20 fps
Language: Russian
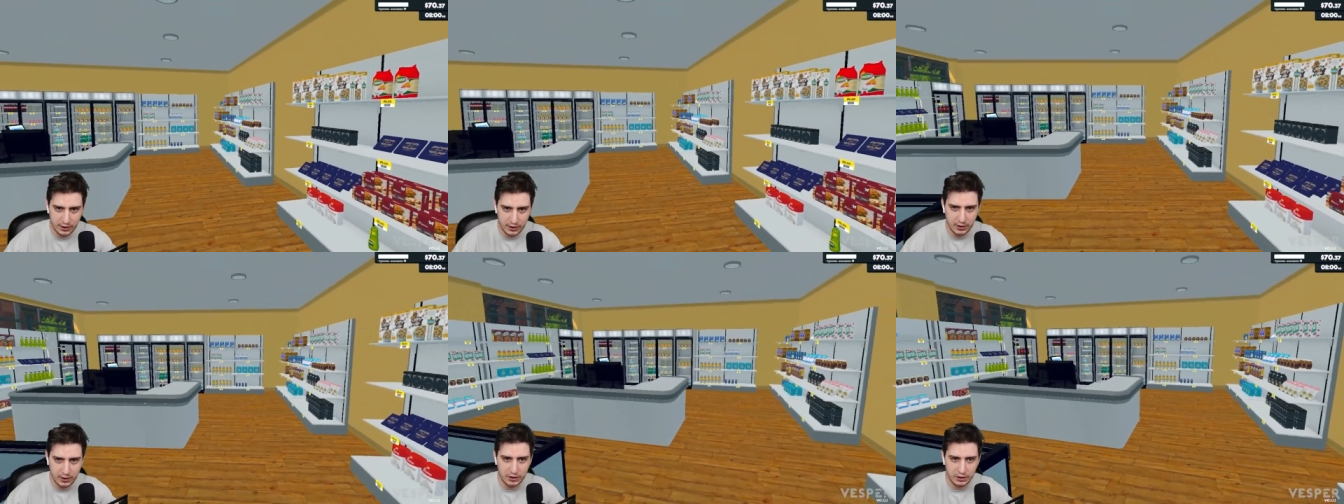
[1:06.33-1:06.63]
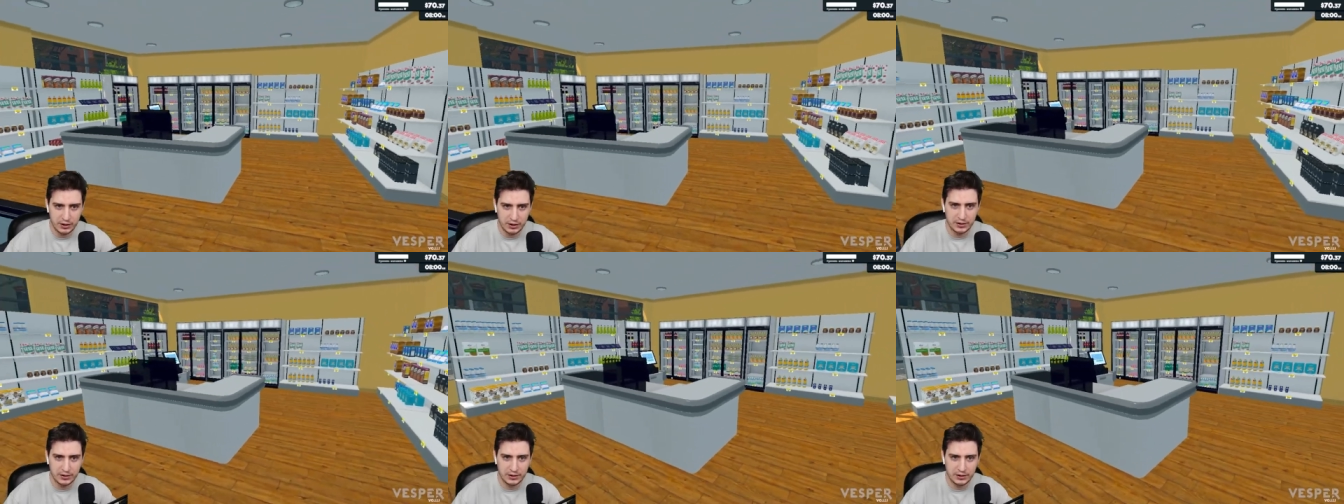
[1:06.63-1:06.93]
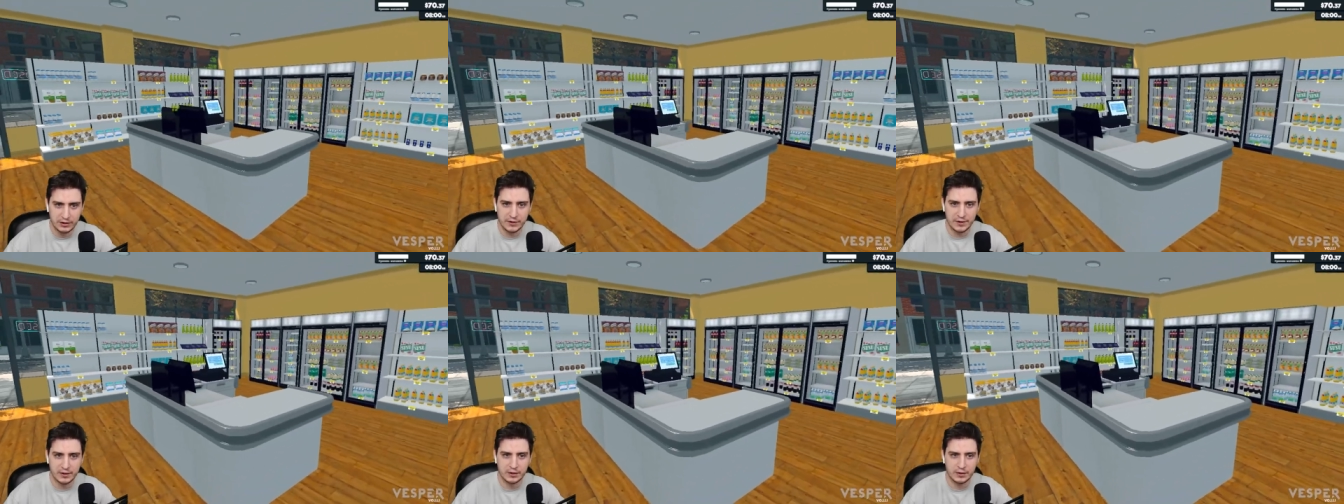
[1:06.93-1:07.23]
и,
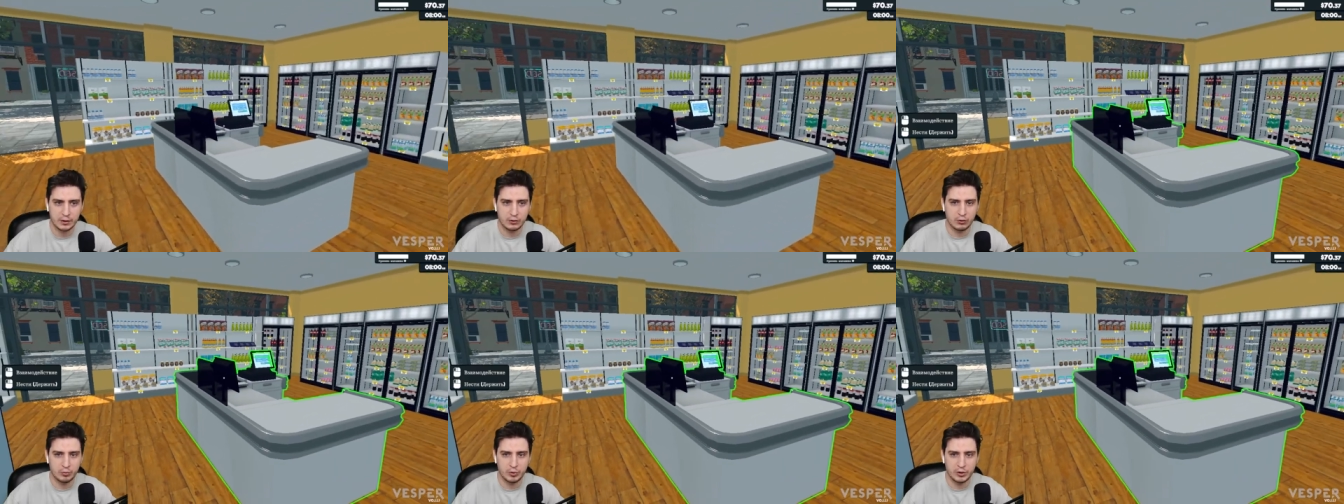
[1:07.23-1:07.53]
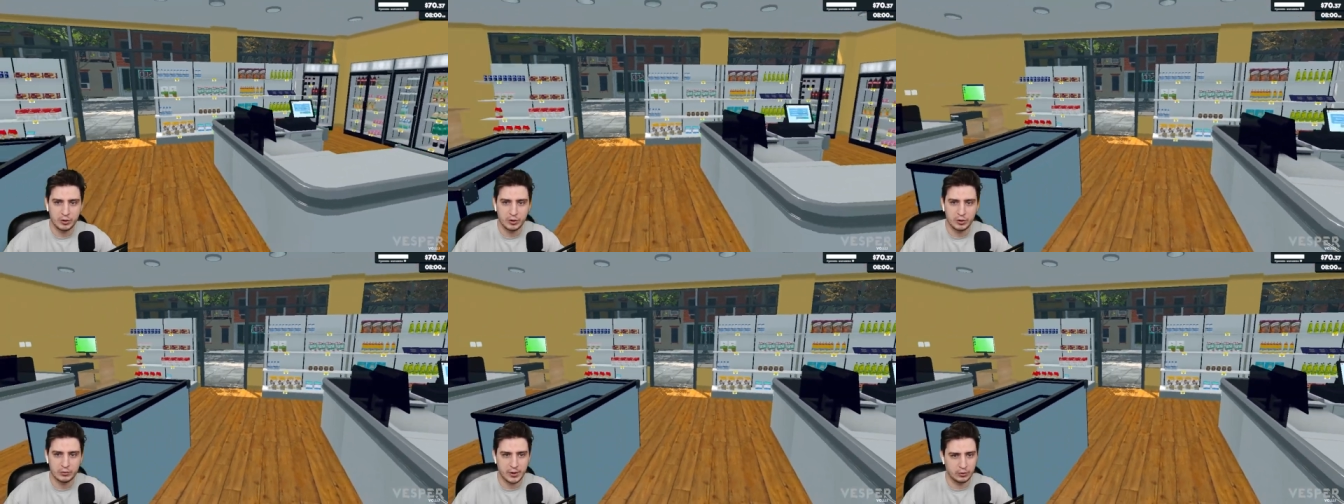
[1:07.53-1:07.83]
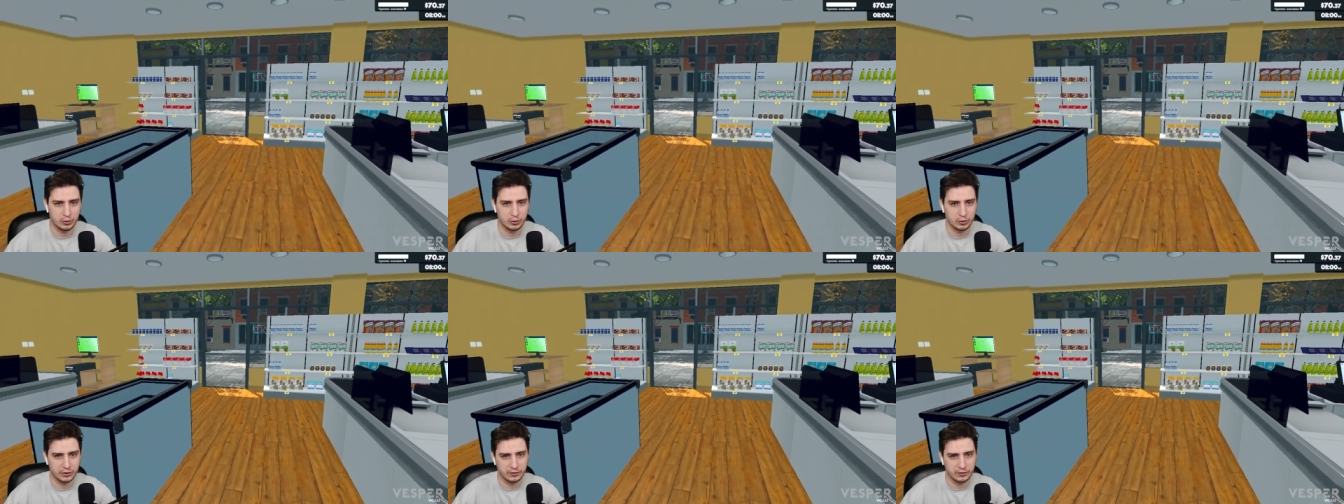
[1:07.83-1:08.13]
наверное, докупил
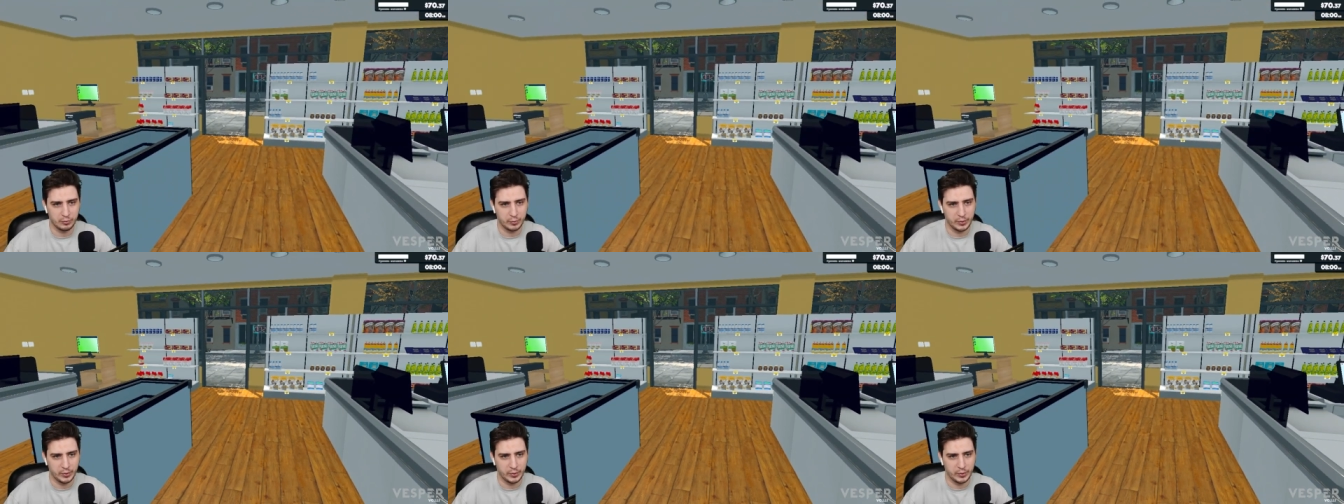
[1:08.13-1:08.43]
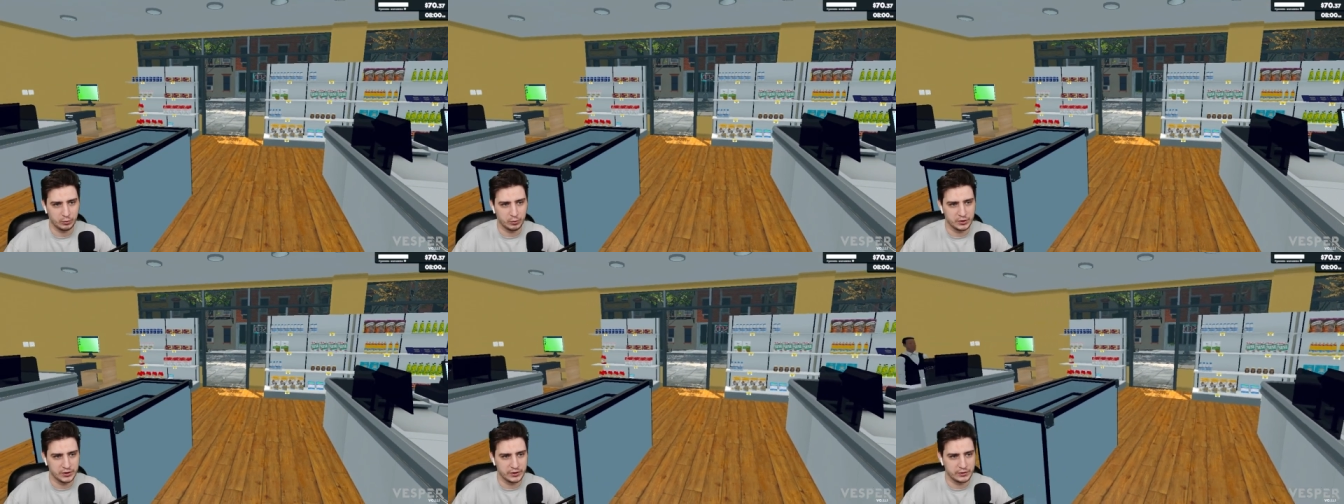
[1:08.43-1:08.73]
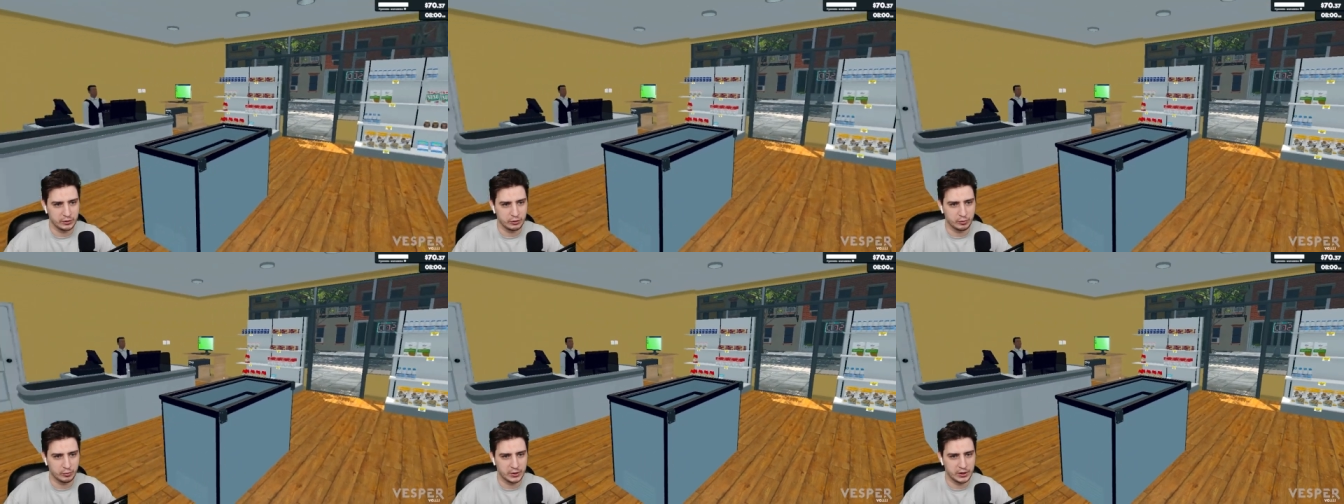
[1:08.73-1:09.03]
продуктов, поэтому
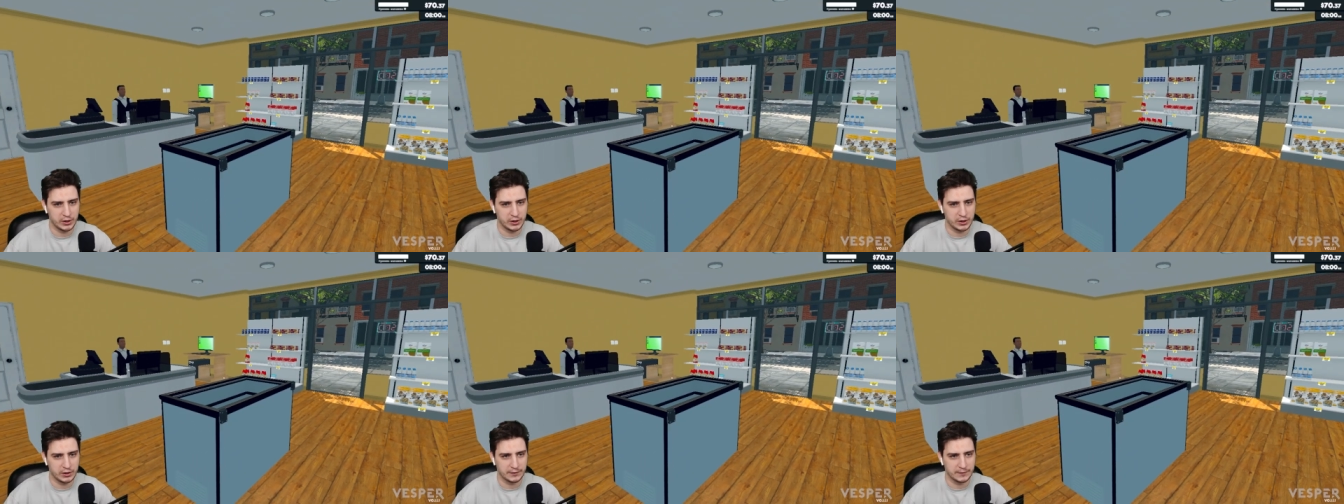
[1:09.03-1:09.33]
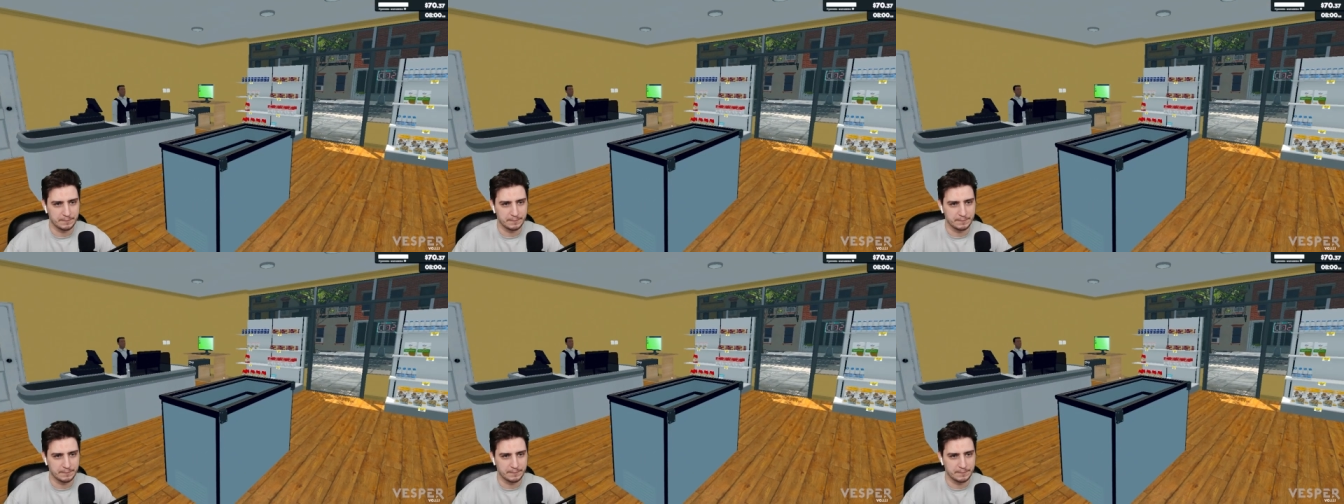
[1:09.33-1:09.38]
денег у меня нет.